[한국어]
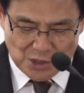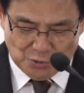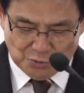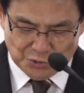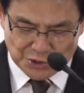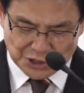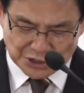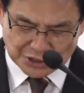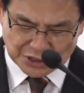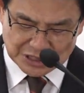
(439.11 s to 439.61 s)

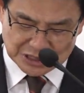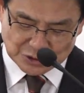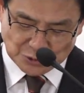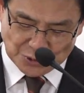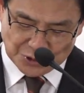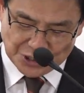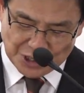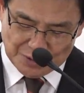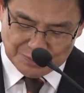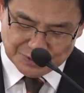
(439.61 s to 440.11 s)
우리
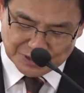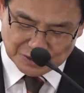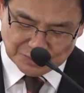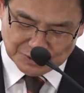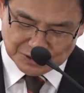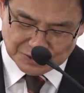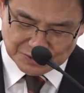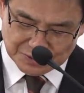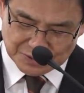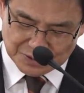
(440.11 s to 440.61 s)
그리스도인의
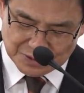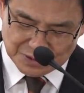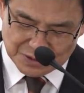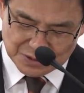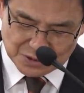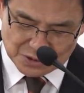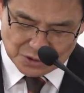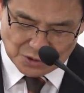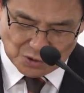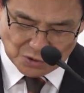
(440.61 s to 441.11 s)
믿음은
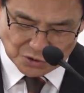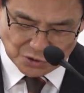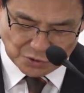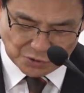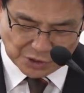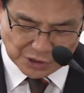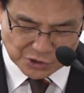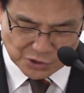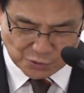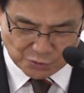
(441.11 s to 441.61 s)

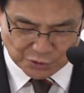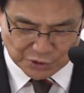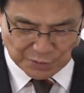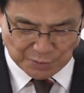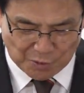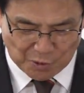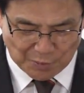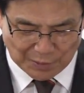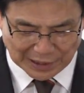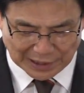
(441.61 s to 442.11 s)
성령께서 우리
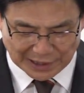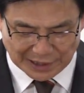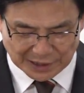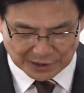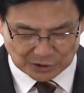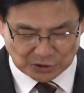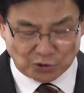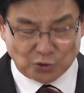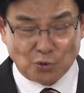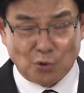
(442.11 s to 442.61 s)
몸
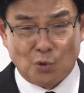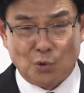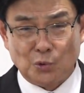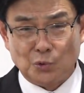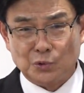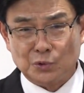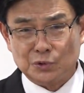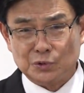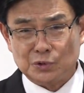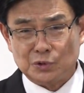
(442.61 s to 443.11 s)
안에
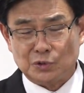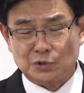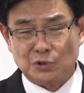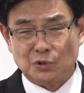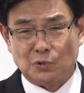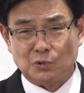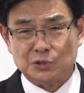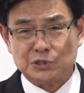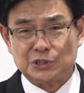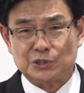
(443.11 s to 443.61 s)
들어오는
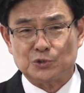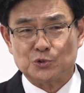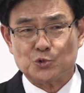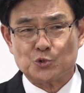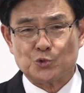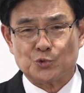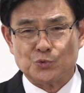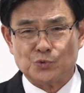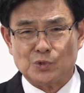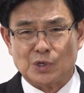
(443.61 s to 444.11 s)
들어오시는
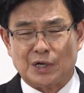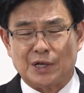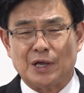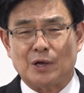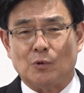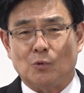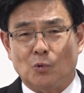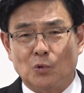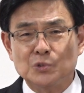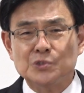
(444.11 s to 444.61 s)

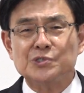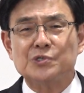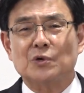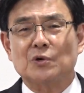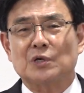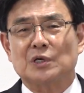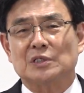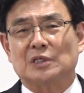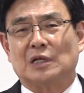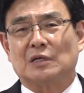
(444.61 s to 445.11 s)
순간에
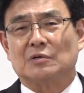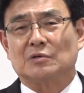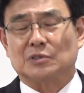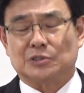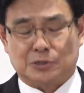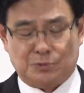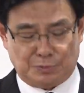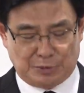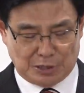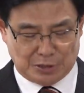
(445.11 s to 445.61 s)
온전케 되는
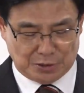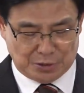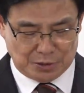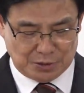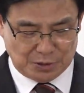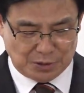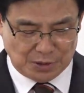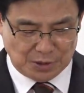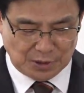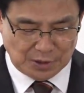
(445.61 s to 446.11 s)
것입니다.
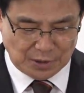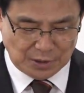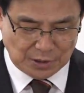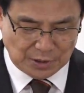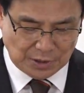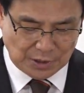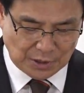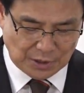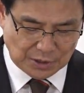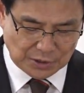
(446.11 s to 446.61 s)

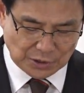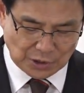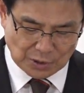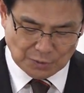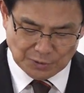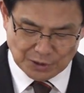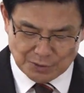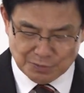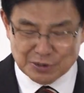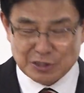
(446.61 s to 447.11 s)

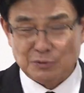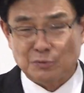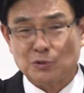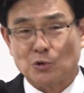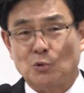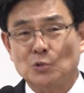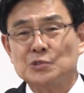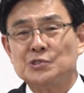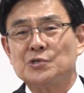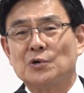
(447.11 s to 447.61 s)
여러분의 믿음은
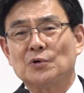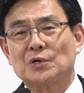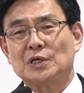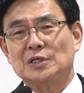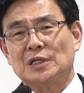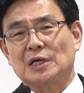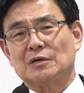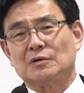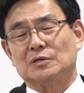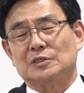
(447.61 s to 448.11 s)

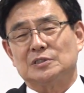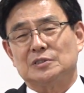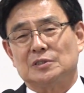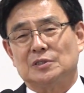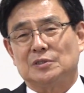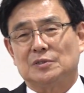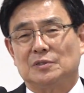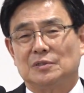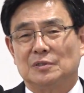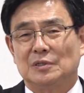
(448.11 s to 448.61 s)
온전케 된
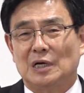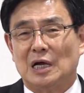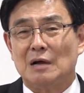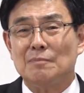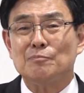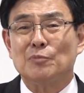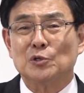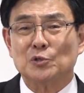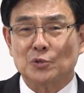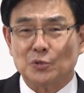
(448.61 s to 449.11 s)
것이에요.
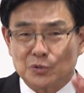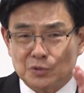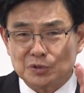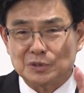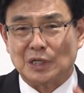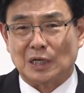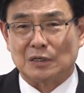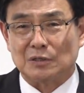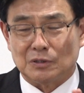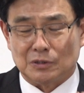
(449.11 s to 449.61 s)
한 번으로
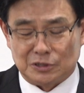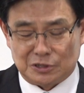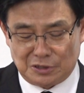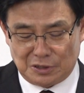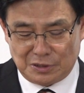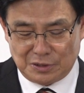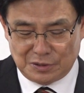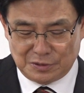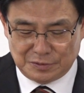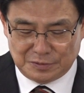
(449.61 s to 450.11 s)
끝나는
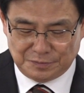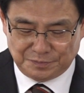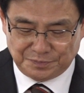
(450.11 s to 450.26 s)
것이에요.